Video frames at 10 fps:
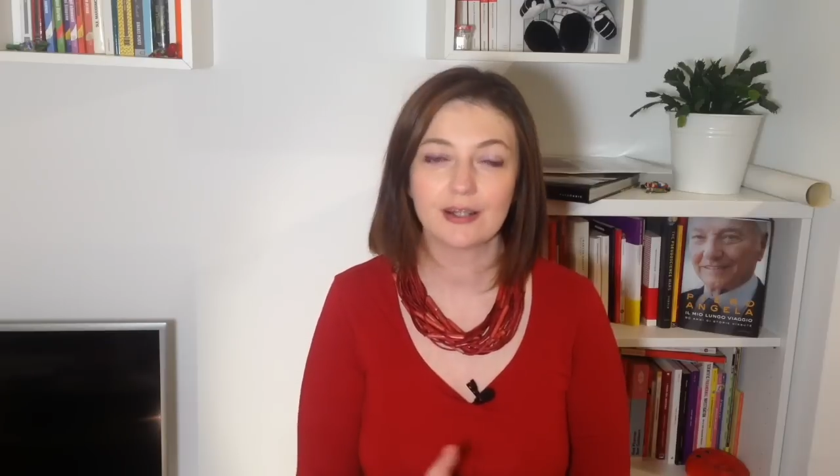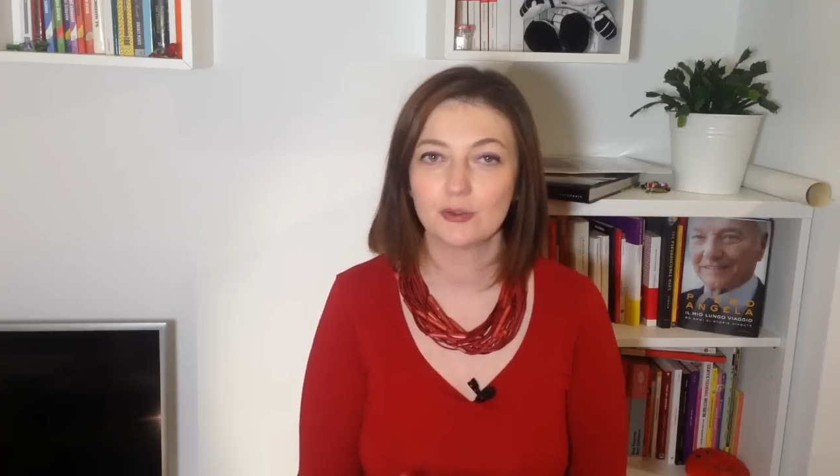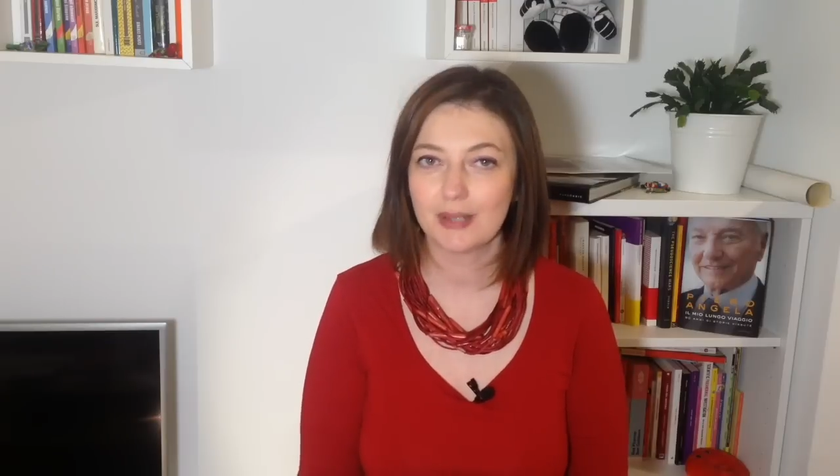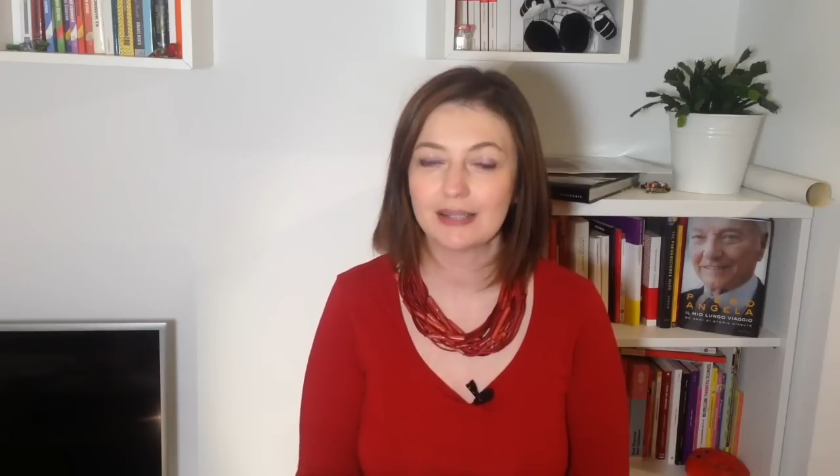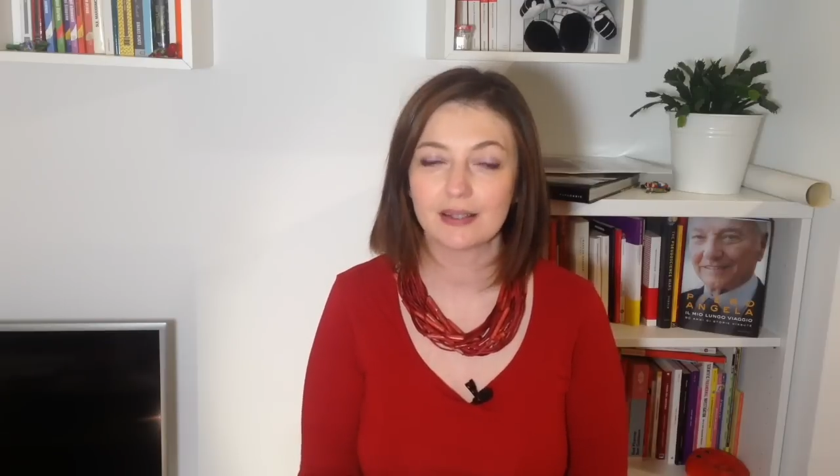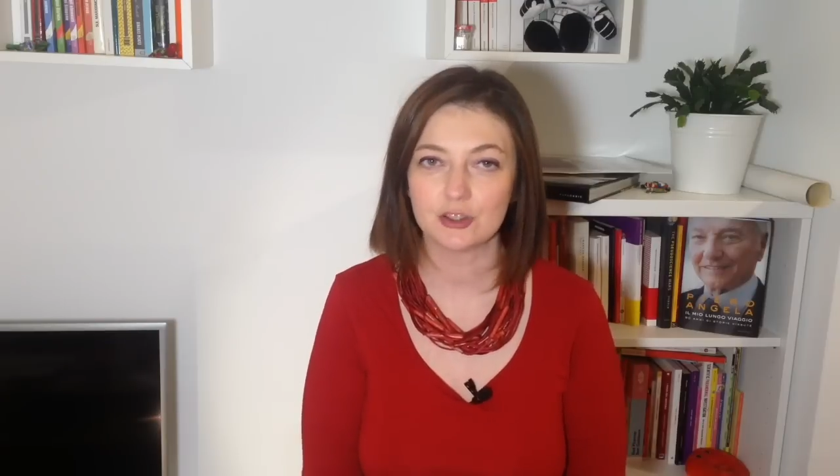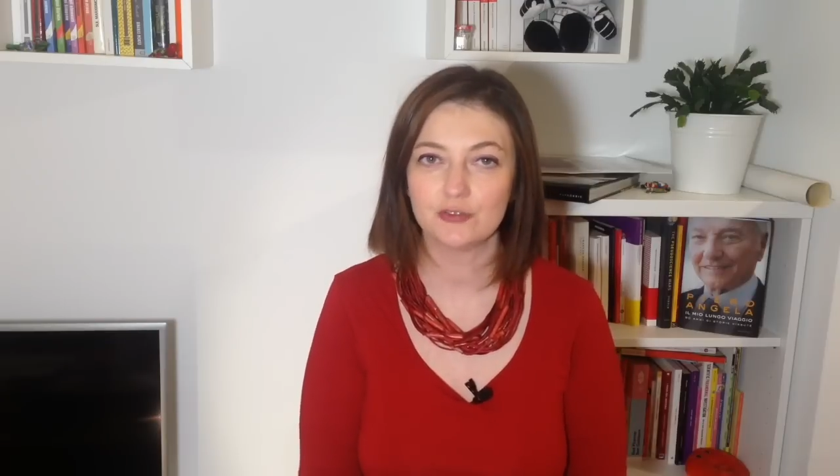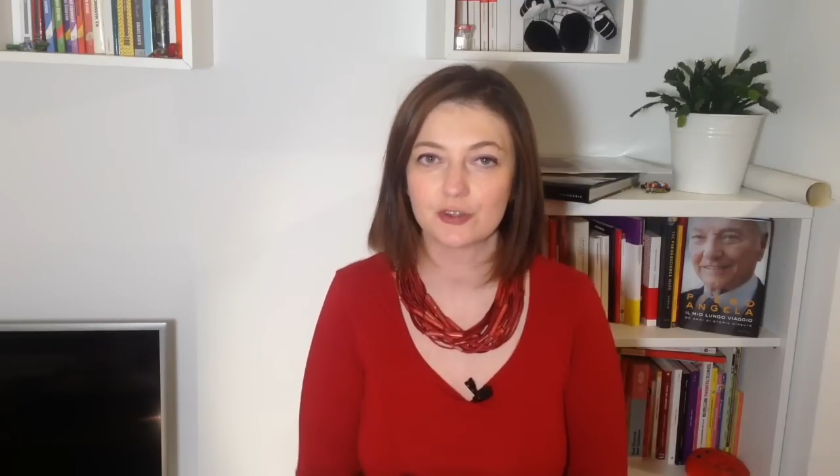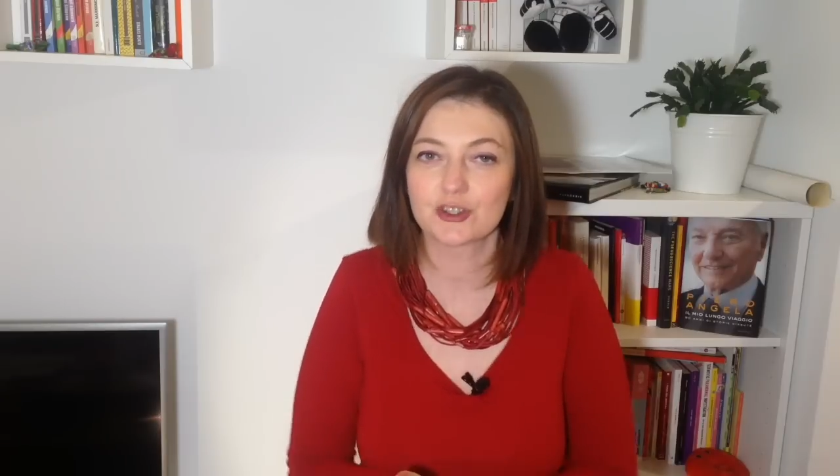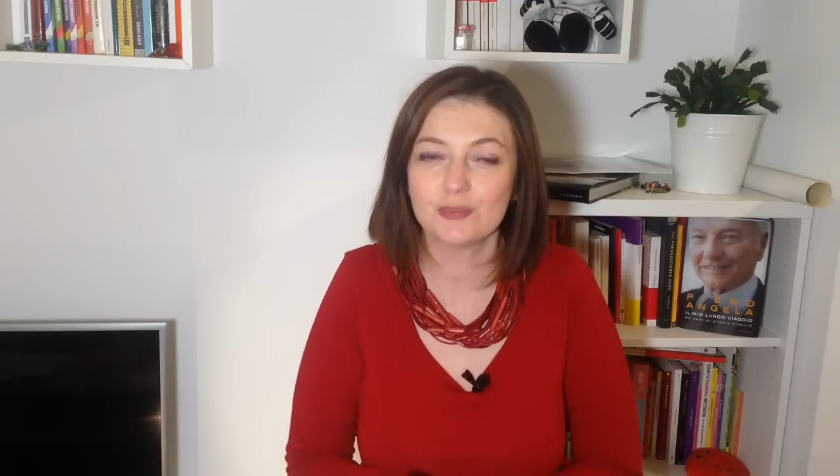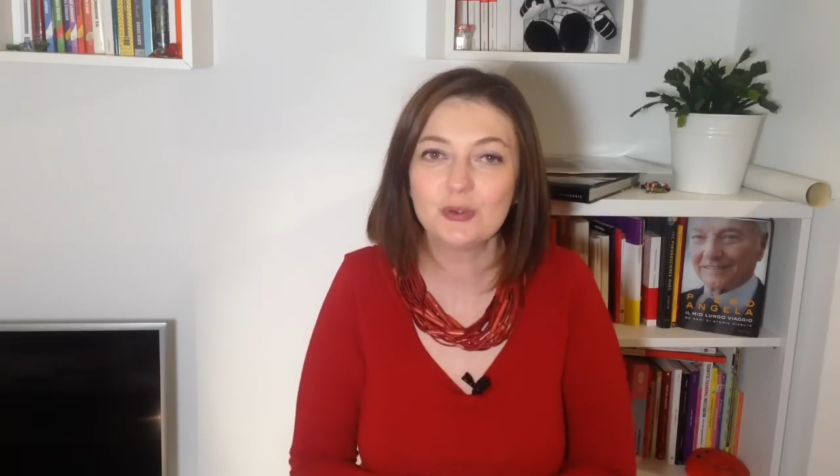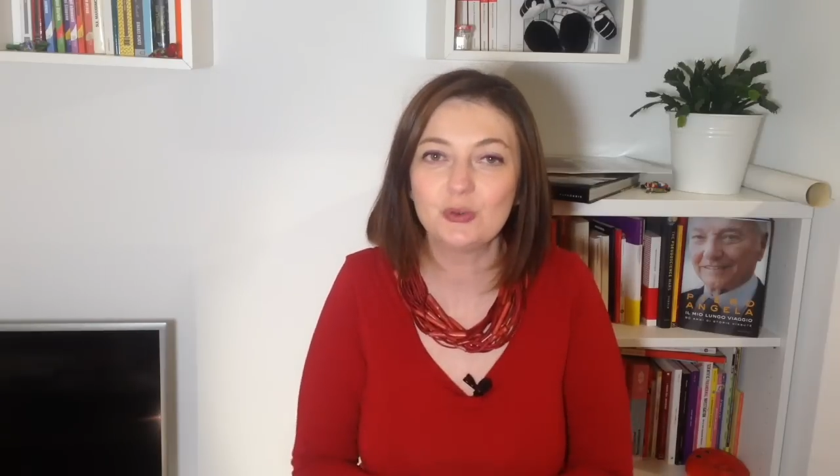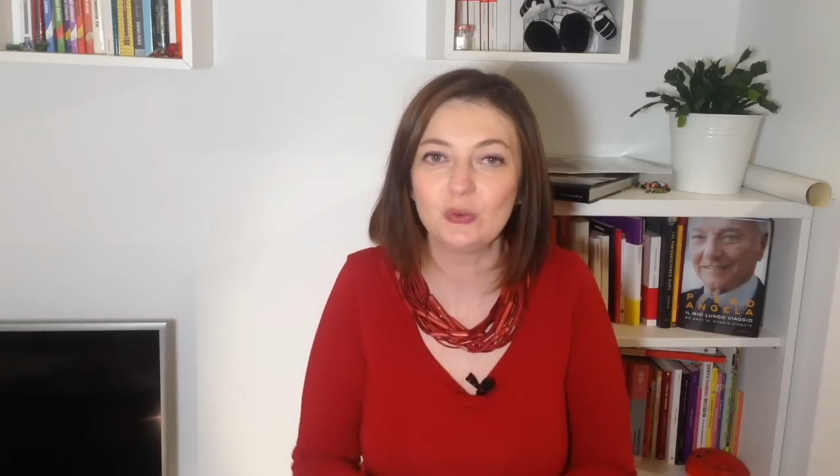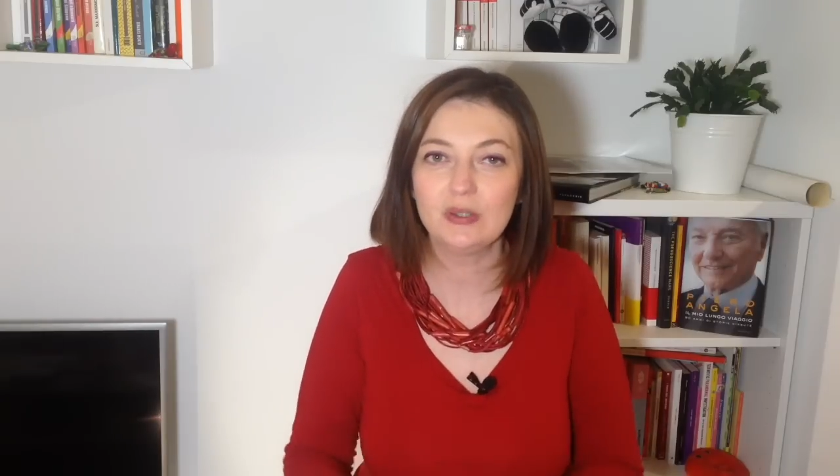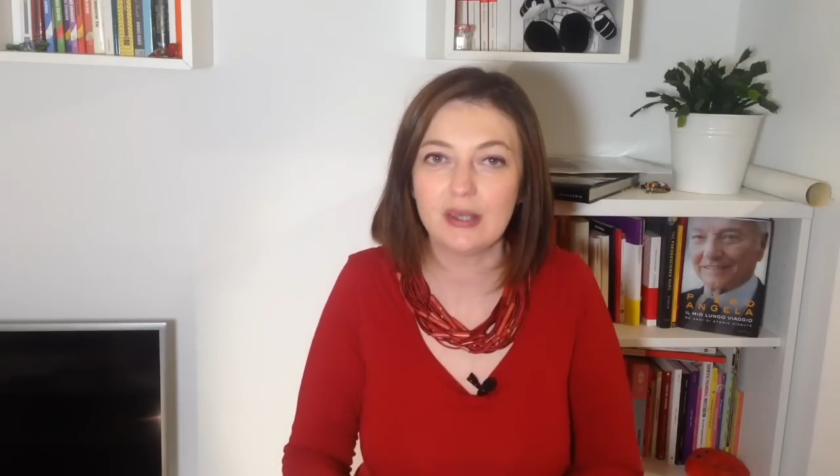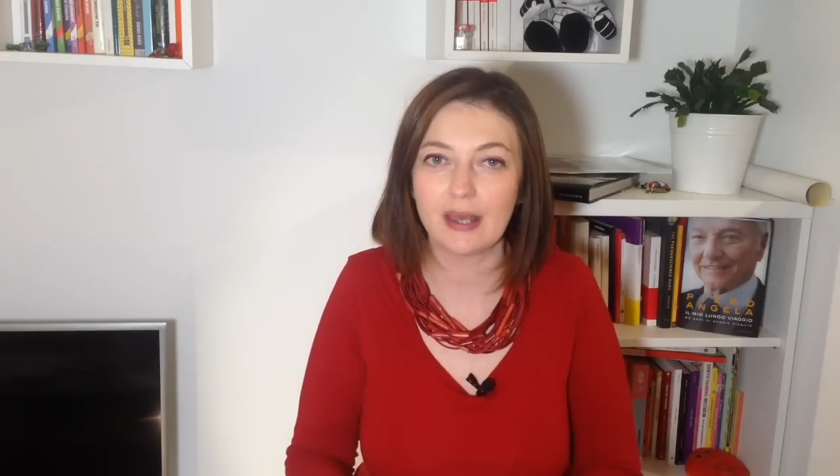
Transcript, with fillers: la domanda che ci facciamo tutti